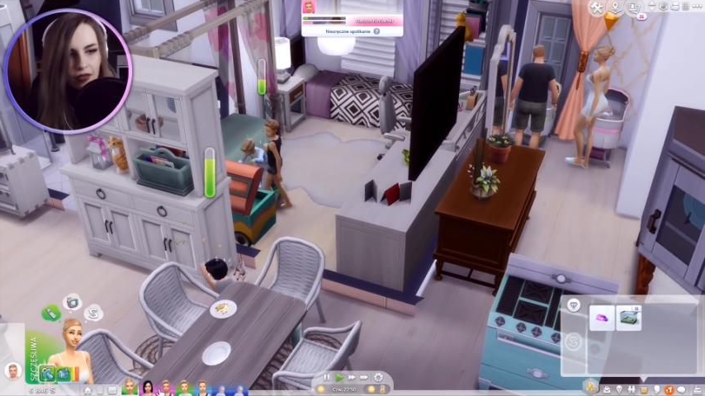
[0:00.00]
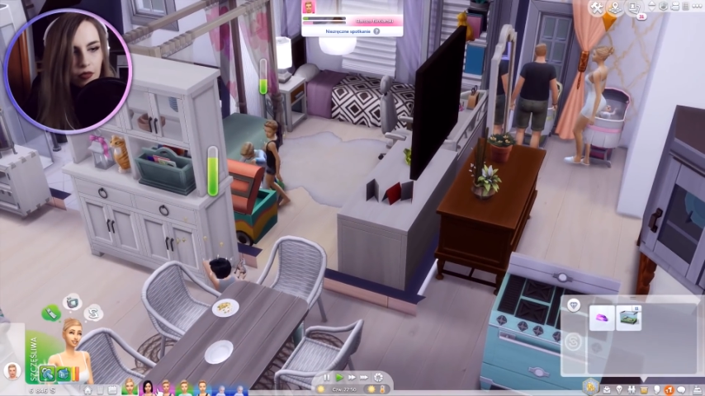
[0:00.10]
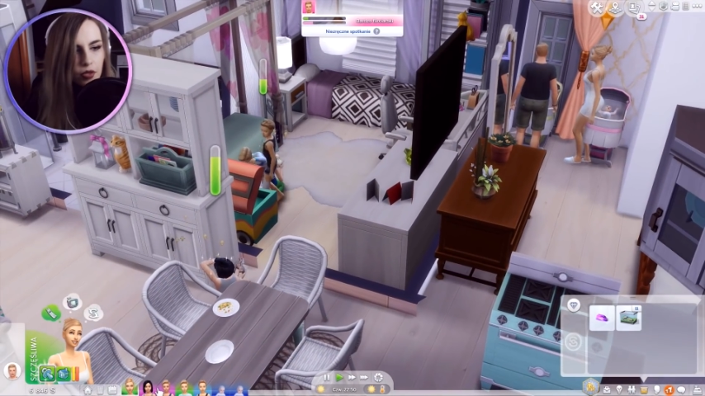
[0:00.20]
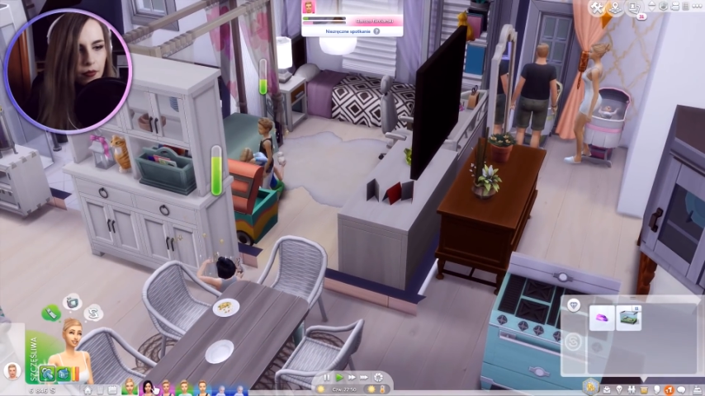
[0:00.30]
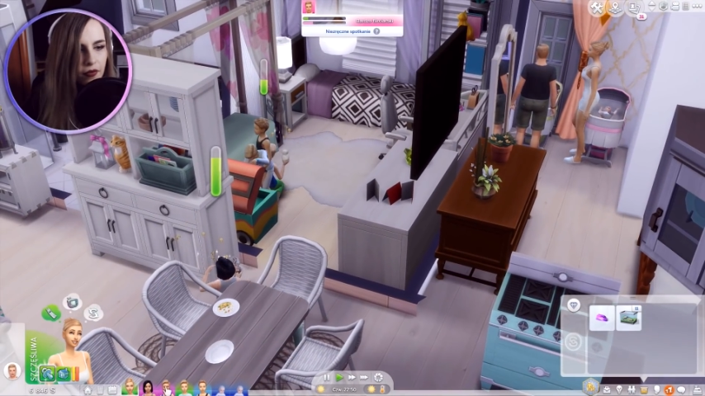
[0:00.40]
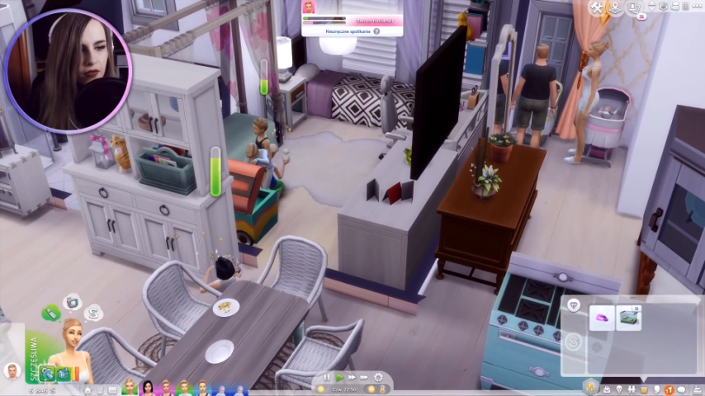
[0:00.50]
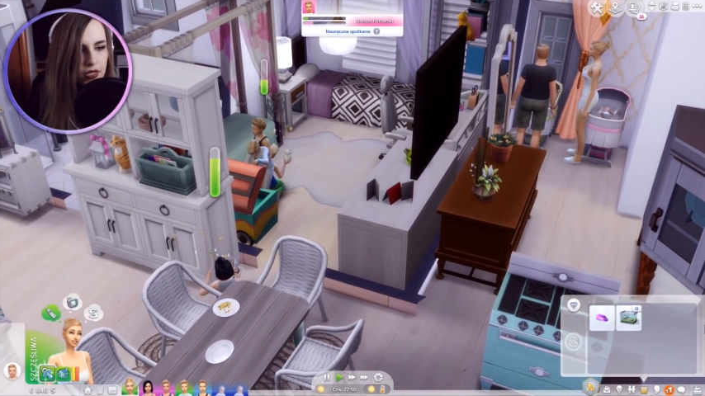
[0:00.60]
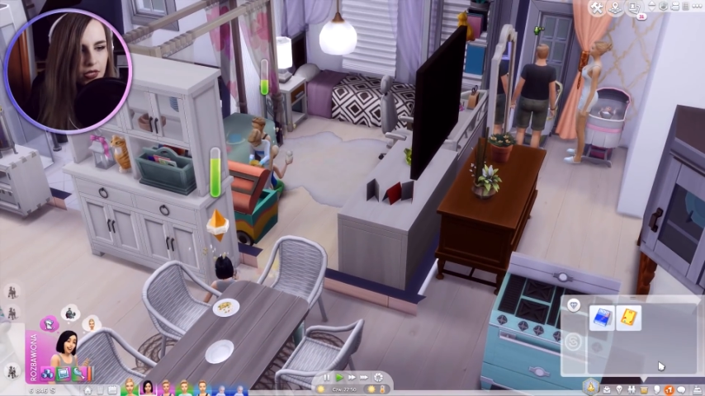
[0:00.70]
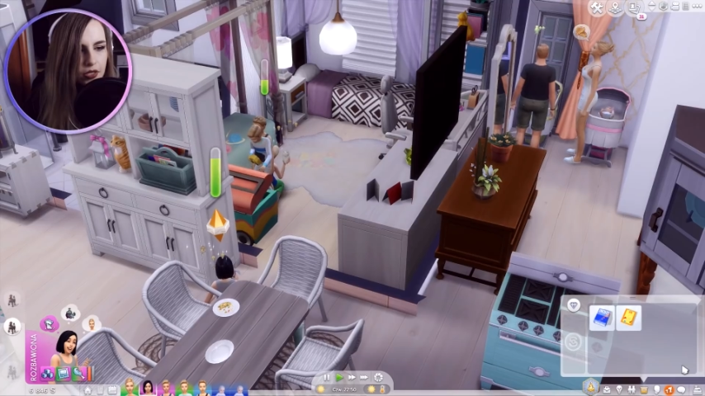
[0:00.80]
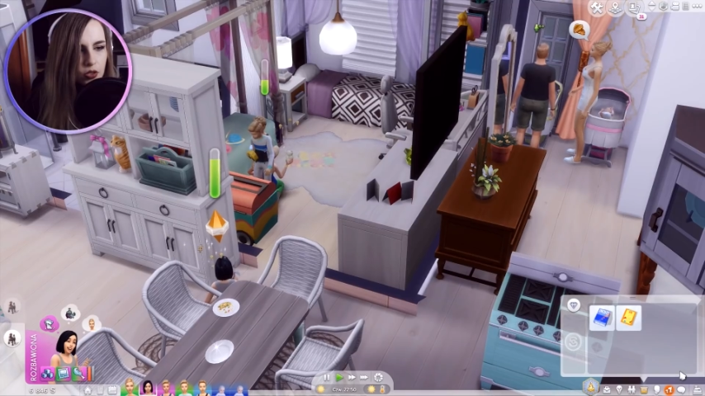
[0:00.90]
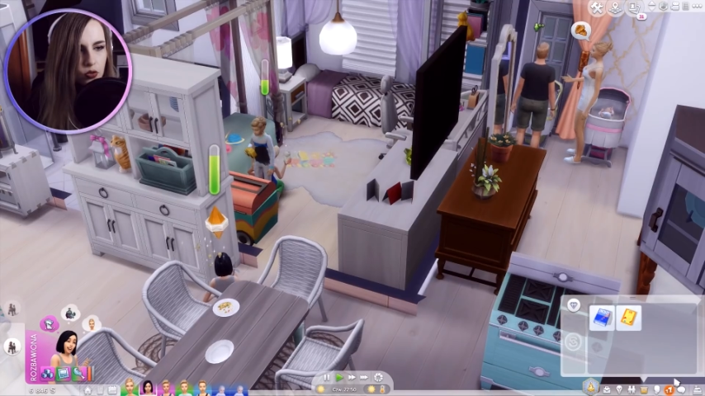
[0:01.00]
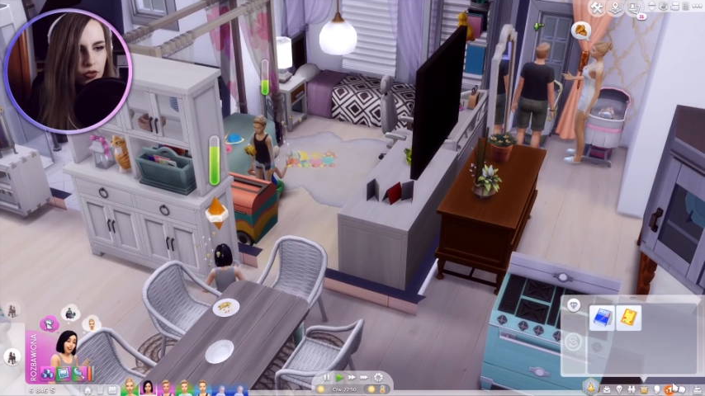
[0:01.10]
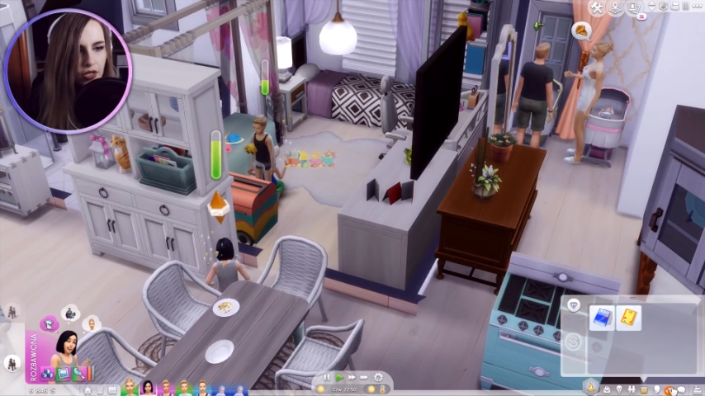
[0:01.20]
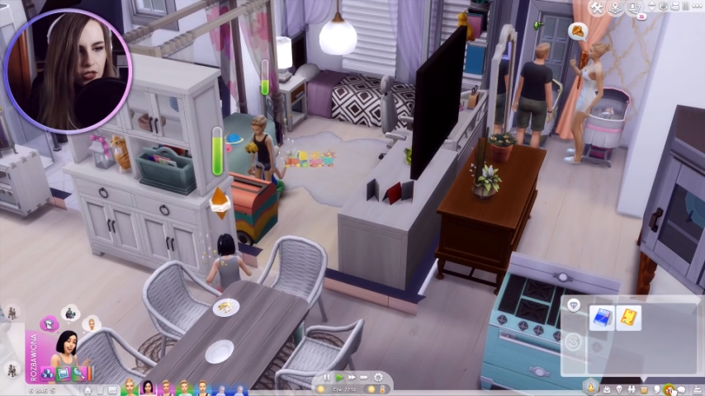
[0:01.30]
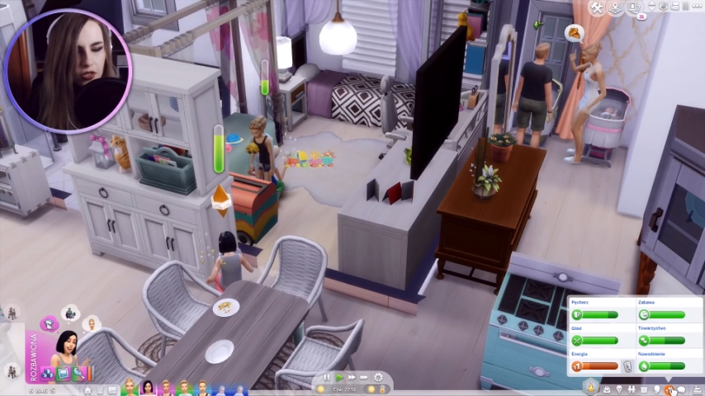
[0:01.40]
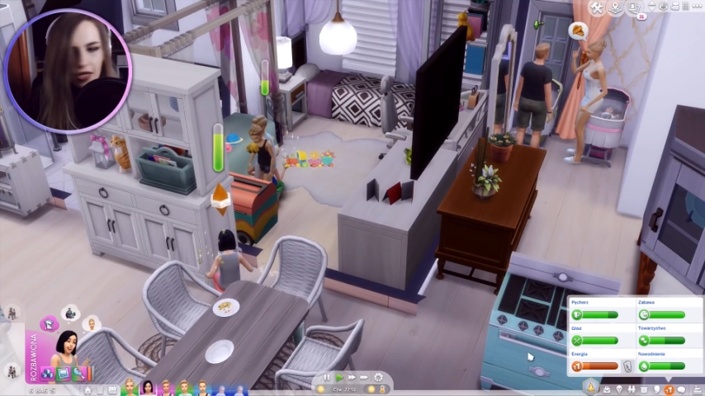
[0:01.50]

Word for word: A ty mi powiedz, jak się czujesz?